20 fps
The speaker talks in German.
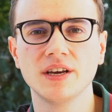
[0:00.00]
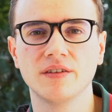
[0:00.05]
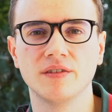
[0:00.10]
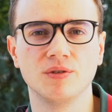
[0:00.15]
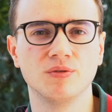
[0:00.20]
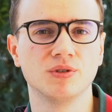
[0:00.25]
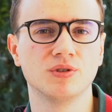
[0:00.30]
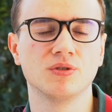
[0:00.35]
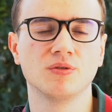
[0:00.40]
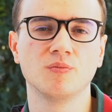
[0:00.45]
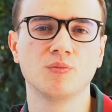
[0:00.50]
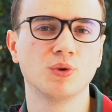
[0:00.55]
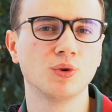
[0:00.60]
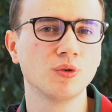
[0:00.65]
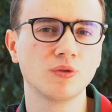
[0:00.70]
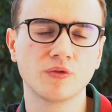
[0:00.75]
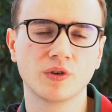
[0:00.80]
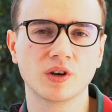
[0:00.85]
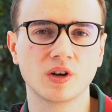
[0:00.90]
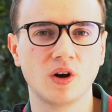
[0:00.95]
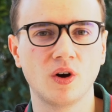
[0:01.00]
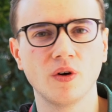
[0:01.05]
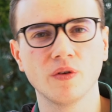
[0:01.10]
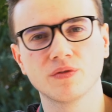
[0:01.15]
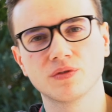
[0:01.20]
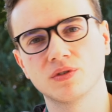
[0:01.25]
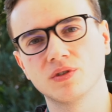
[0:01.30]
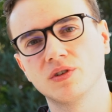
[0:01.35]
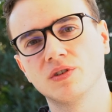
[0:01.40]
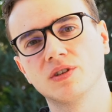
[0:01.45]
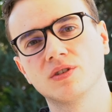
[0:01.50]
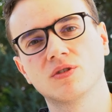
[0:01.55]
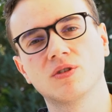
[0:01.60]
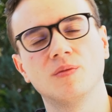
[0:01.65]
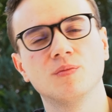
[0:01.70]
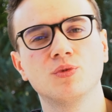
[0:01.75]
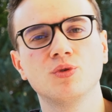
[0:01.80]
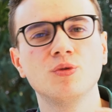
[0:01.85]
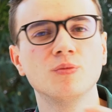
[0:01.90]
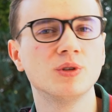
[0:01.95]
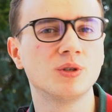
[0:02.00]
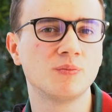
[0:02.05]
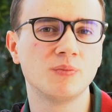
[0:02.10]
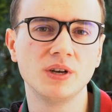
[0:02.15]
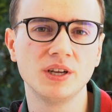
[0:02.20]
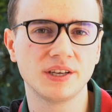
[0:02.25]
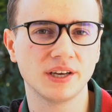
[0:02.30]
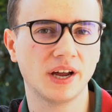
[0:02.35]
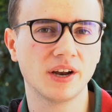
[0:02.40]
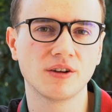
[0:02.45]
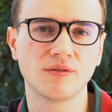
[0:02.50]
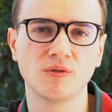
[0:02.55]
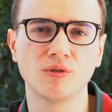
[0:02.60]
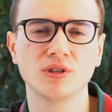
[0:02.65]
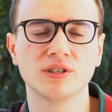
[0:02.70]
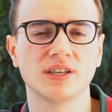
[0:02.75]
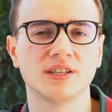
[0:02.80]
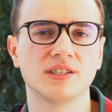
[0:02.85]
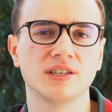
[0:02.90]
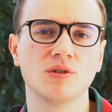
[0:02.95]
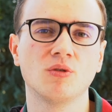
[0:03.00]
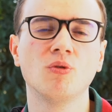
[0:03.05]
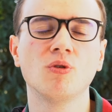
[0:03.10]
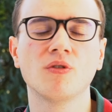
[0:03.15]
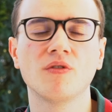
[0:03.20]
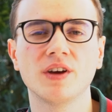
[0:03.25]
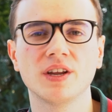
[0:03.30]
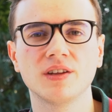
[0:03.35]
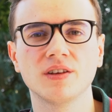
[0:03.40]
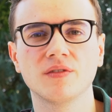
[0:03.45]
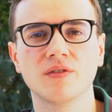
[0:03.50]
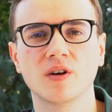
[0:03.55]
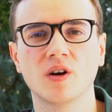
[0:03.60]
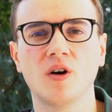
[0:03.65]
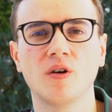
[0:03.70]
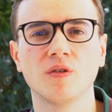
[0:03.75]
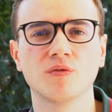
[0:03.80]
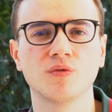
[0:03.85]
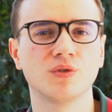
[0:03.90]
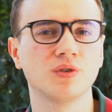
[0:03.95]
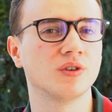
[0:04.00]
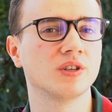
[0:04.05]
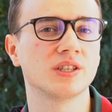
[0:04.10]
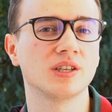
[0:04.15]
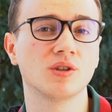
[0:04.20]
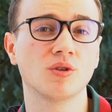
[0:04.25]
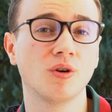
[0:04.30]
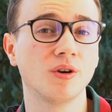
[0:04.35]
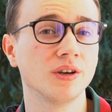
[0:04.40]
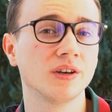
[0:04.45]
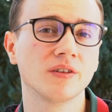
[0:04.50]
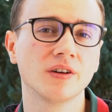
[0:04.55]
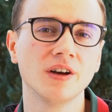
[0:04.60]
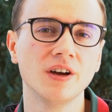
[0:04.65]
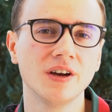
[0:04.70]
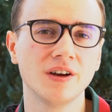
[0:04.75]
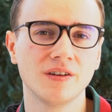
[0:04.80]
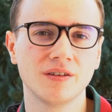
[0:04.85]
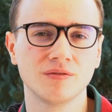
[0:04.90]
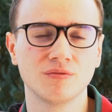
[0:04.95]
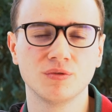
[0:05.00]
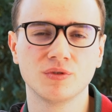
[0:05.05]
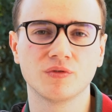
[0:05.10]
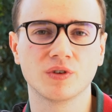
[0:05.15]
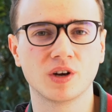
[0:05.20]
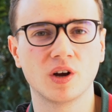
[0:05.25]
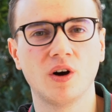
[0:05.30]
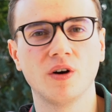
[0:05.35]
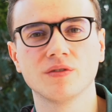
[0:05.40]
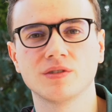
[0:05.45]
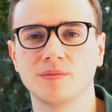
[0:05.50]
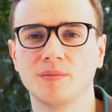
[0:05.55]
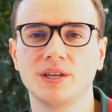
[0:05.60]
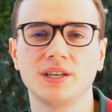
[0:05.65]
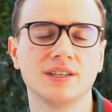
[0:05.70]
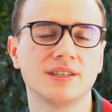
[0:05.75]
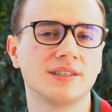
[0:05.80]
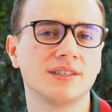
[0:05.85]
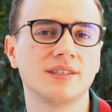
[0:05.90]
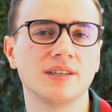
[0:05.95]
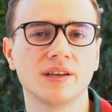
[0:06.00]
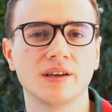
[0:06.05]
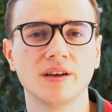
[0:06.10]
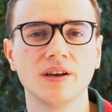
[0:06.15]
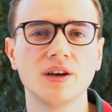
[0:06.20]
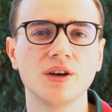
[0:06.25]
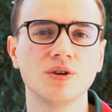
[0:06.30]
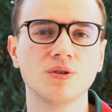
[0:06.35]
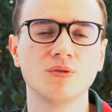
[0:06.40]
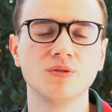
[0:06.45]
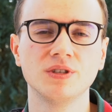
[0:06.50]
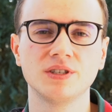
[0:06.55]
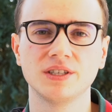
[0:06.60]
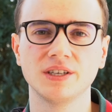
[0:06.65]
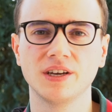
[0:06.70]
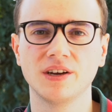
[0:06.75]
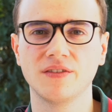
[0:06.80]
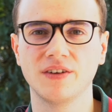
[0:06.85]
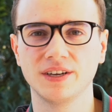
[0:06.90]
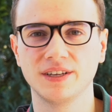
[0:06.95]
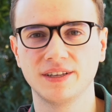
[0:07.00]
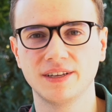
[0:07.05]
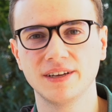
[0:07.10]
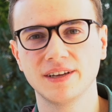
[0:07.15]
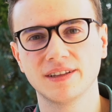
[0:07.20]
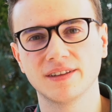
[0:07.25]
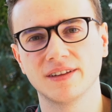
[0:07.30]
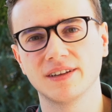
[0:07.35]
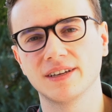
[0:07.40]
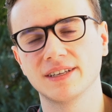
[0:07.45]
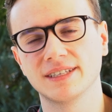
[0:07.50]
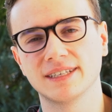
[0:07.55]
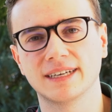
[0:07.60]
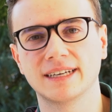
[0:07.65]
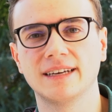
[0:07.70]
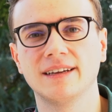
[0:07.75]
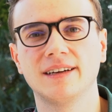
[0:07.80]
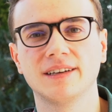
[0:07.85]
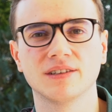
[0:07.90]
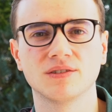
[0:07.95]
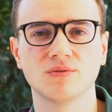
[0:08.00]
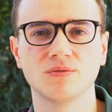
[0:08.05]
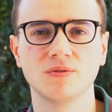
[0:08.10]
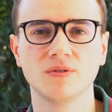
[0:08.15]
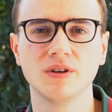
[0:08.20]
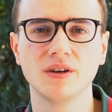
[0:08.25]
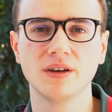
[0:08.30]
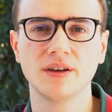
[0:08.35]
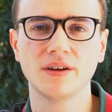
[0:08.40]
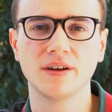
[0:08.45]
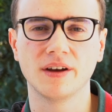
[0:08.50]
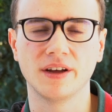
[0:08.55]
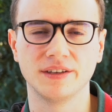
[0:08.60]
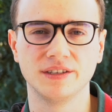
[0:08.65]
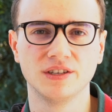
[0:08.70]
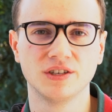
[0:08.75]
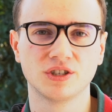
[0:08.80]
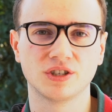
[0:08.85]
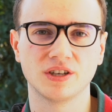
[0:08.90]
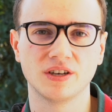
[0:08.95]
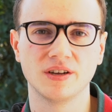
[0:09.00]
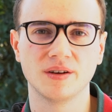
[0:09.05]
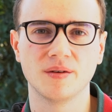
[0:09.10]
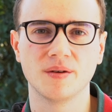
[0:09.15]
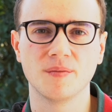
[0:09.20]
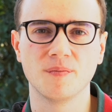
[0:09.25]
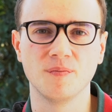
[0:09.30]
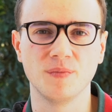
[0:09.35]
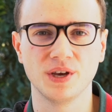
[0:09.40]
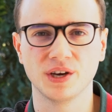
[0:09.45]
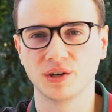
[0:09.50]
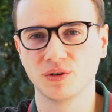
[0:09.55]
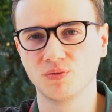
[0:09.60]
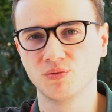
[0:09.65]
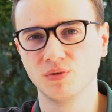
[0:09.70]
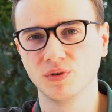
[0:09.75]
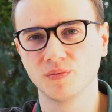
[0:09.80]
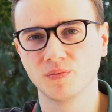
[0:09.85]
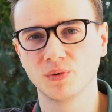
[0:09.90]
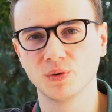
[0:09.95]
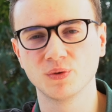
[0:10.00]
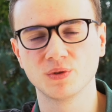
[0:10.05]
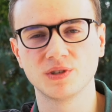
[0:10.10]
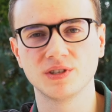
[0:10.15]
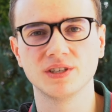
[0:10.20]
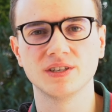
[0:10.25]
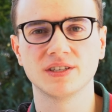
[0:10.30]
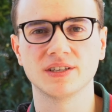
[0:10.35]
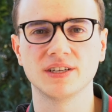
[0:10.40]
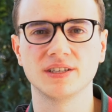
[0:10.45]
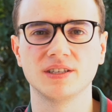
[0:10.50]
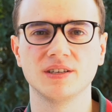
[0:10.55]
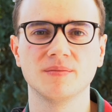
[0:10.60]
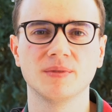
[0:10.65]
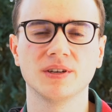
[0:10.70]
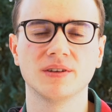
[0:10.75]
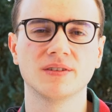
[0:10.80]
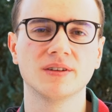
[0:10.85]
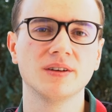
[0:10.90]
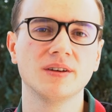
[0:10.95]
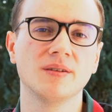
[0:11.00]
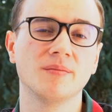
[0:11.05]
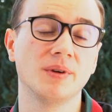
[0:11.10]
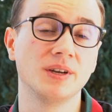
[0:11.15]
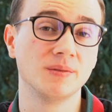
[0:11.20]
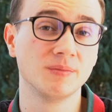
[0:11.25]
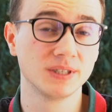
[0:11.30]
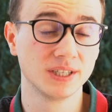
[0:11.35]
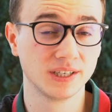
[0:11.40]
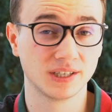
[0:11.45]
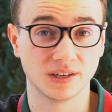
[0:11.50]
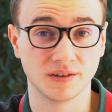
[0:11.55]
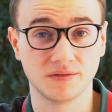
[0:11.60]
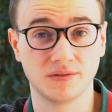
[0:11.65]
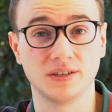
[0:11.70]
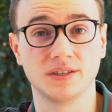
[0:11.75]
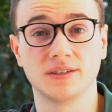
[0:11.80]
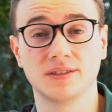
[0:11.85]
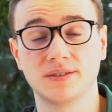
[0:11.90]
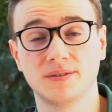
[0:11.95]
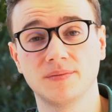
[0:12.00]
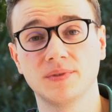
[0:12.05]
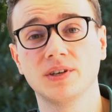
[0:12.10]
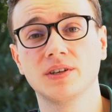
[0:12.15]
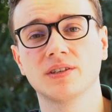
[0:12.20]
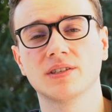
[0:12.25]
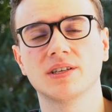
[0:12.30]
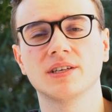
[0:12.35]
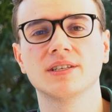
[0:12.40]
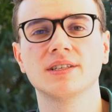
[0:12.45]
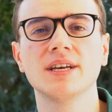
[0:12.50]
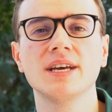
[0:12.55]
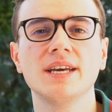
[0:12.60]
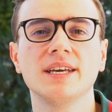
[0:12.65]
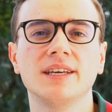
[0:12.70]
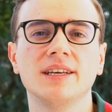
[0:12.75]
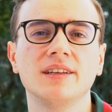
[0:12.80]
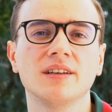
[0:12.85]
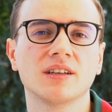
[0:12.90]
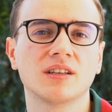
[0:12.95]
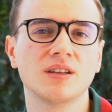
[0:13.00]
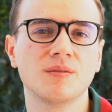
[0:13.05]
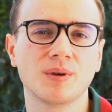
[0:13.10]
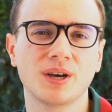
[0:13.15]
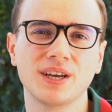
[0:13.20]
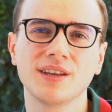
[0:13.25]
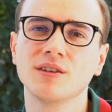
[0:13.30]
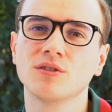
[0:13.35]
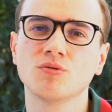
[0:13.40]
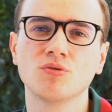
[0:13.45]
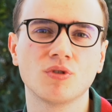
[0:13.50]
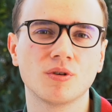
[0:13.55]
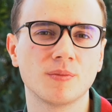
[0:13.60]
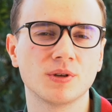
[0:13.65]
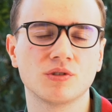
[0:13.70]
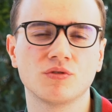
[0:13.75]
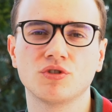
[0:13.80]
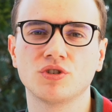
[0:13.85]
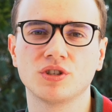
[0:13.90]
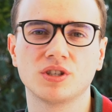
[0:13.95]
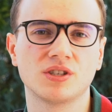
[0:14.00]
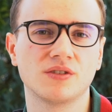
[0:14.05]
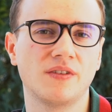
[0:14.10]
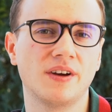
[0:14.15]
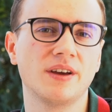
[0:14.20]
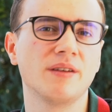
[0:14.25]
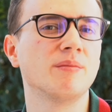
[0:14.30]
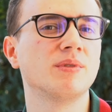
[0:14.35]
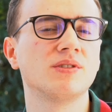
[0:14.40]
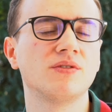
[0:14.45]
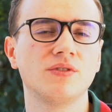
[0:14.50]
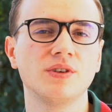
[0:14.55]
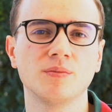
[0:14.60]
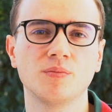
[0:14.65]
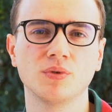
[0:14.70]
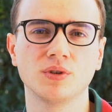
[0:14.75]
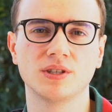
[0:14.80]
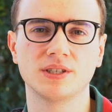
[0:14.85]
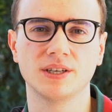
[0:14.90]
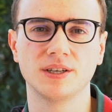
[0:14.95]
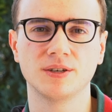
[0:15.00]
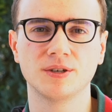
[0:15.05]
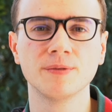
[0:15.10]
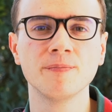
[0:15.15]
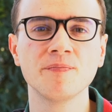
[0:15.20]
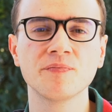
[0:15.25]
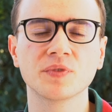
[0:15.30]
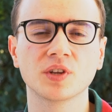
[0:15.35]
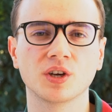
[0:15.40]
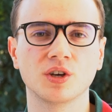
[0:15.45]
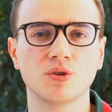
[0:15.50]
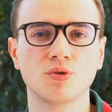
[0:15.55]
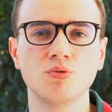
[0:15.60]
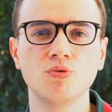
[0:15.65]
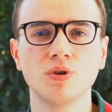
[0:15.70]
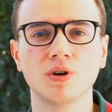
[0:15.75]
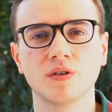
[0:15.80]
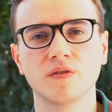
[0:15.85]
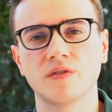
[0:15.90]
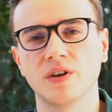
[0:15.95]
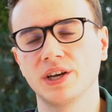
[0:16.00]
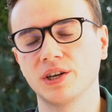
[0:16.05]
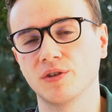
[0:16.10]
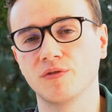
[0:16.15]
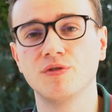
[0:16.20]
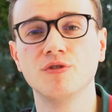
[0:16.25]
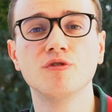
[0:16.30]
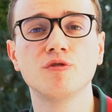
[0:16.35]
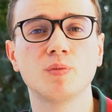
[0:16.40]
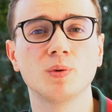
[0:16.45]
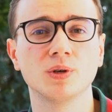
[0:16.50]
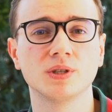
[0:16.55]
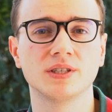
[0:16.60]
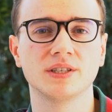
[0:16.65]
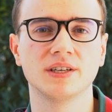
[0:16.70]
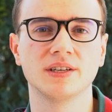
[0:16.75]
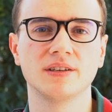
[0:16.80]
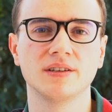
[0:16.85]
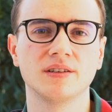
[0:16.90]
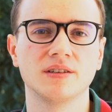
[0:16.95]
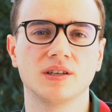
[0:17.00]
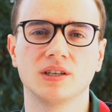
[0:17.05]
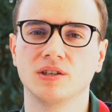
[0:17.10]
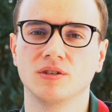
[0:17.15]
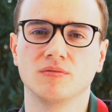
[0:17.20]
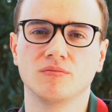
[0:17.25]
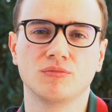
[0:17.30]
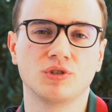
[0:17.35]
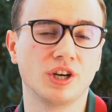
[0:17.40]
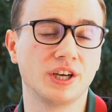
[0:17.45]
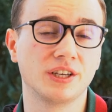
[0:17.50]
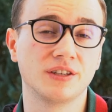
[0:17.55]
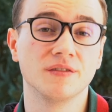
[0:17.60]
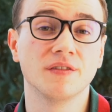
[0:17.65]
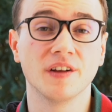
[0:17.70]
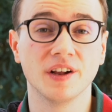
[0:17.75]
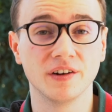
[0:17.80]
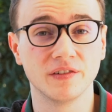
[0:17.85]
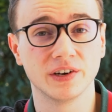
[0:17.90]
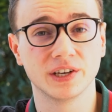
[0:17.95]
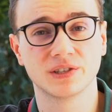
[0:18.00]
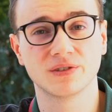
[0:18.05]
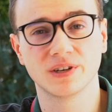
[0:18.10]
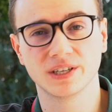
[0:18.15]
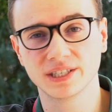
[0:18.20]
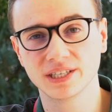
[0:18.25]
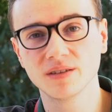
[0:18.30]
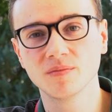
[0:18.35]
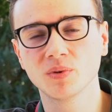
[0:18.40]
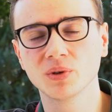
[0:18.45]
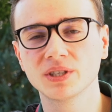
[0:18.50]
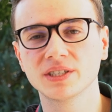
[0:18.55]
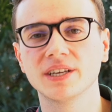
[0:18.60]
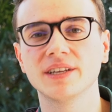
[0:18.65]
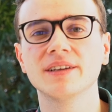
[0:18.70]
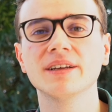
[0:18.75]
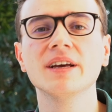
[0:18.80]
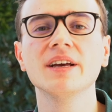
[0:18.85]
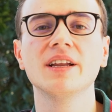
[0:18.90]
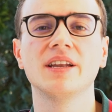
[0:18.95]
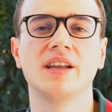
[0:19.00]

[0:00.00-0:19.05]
Wenn du jetzt irgendein Produkt verkaufst ne, und es kommt übelst billig an, obwohl es als sehr hochwertig verkauft wurde oder sehr teuer, du es verkaufst, am Ende ist es sehr günstige Qualität, na, ne, dann ist ja klar, dass du an dieser Stelle mehrere Touren produzierst als jemand, bei dem es nicht der Fall ist. Na, ne. das heißt, je nachdem rechnest du nochmal zwischen 2 bis 4 Prozent Retouren, vielleicht auch 5 Prozent, in schlechten Fällen vielleicht sogar 10 Prozent.